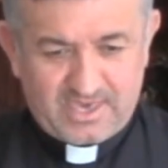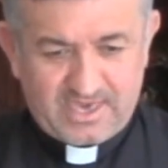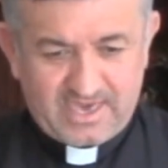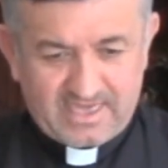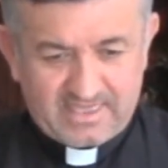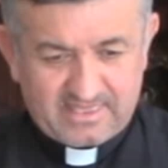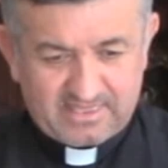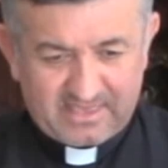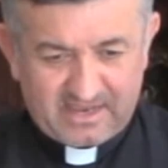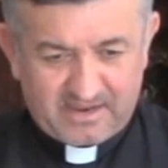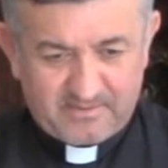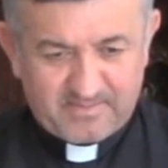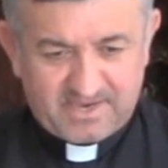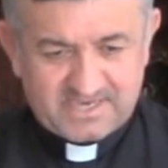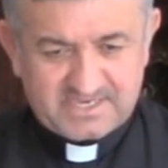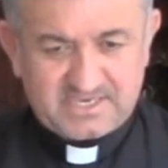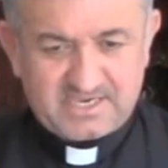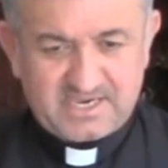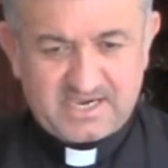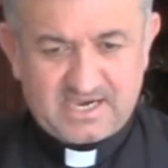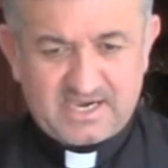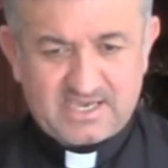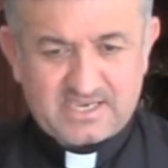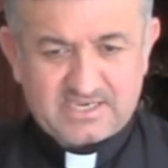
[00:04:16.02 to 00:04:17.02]
Entre más
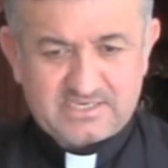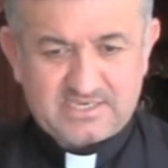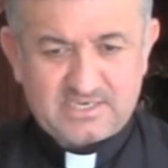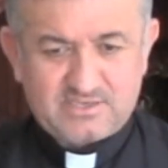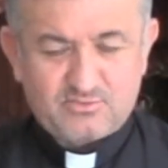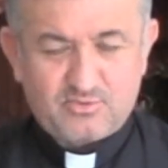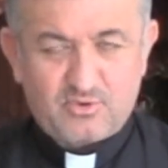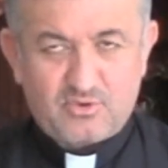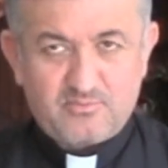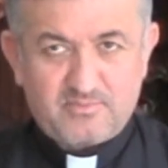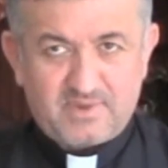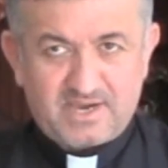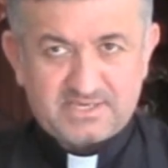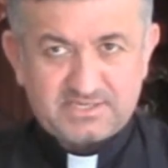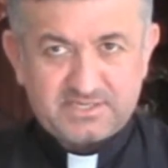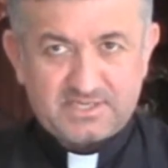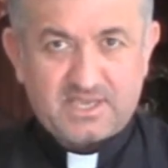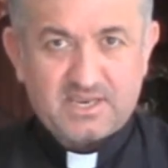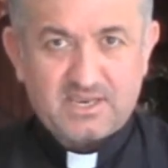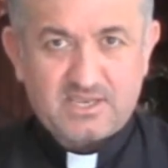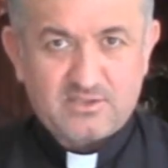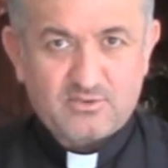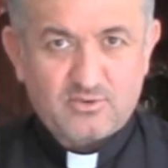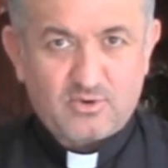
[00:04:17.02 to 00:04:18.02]
ejército y más
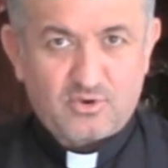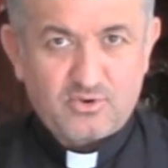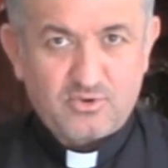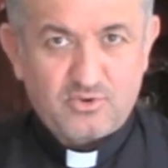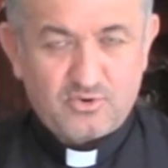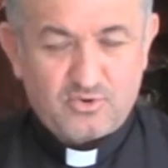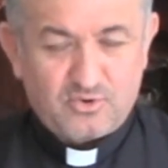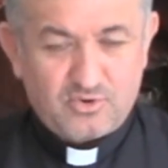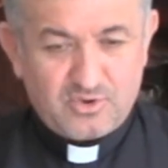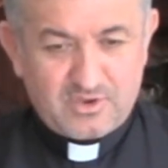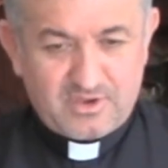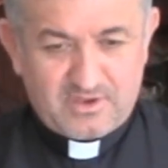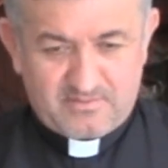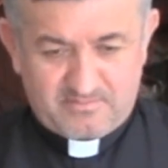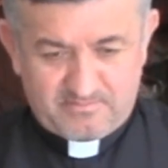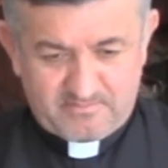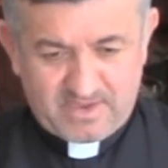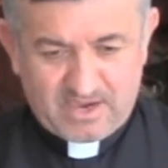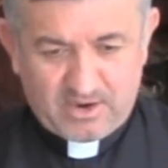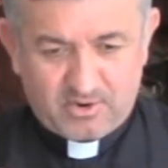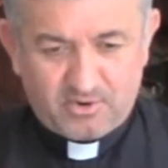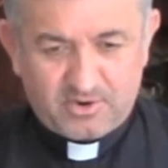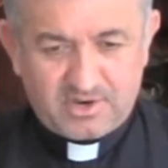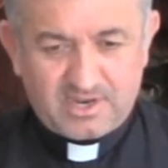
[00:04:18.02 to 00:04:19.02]
territorio,
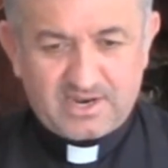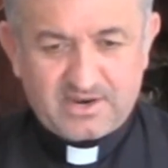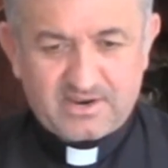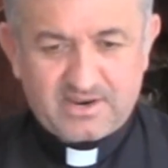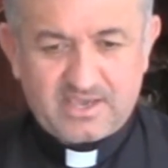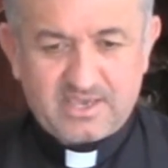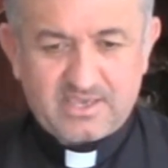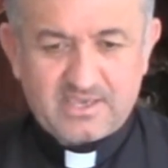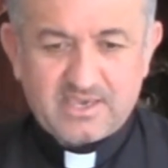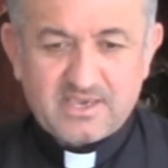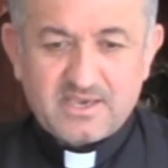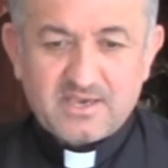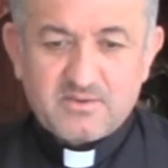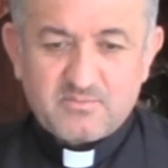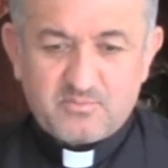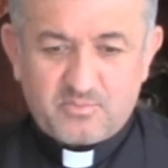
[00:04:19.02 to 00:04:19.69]
mejor el rey.